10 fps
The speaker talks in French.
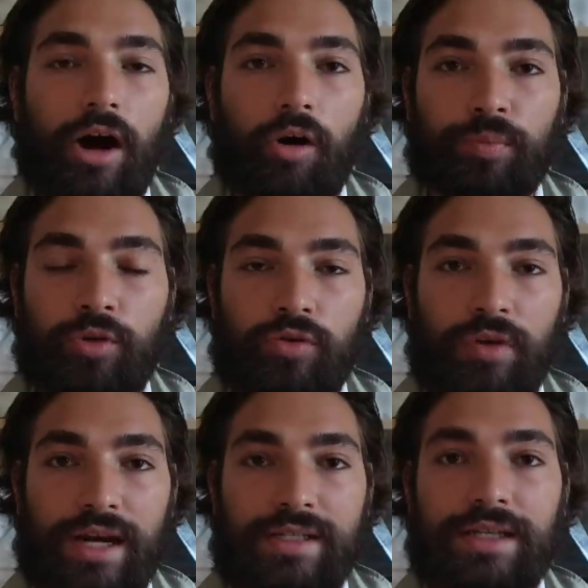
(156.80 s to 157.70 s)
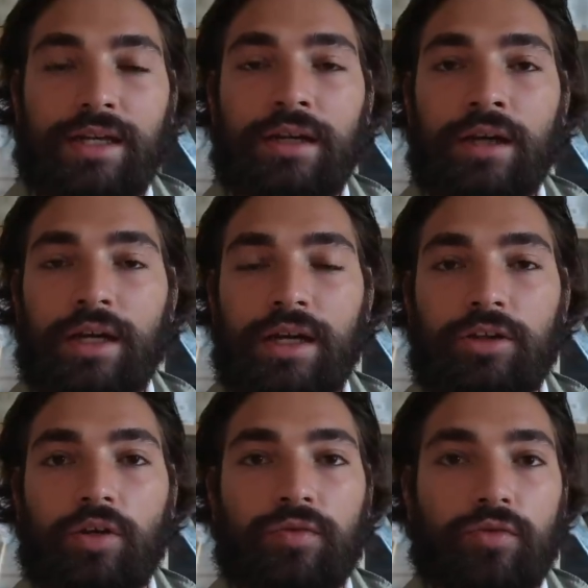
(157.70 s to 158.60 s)
a obtenu l'asile, il est
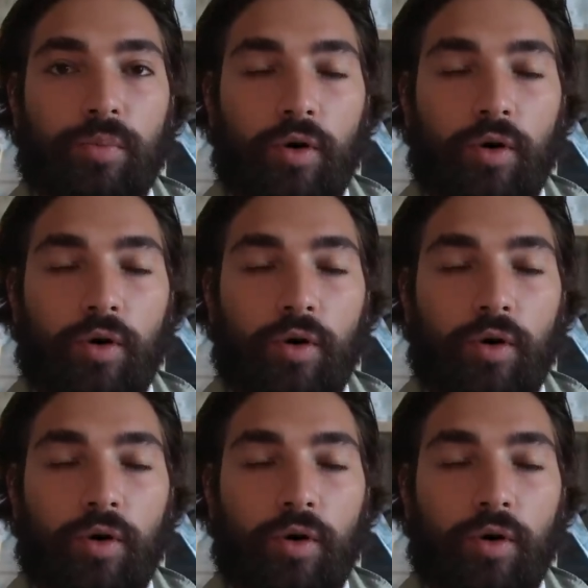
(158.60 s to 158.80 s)
devenu